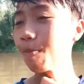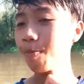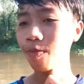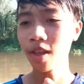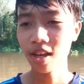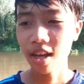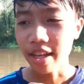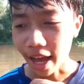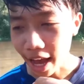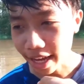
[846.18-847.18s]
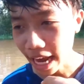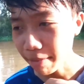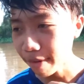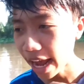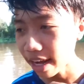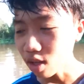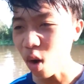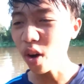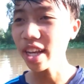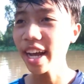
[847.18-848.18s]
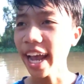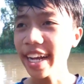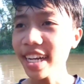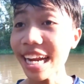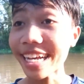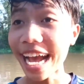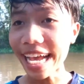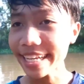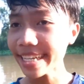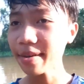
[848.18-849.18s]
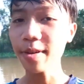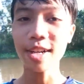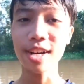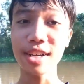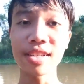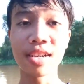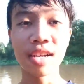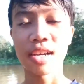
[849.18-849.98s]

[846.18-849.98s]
ý kiến rồi. Dạ, ngày hôm nay ăn thua thân khỉ rất là cay nha mọi người.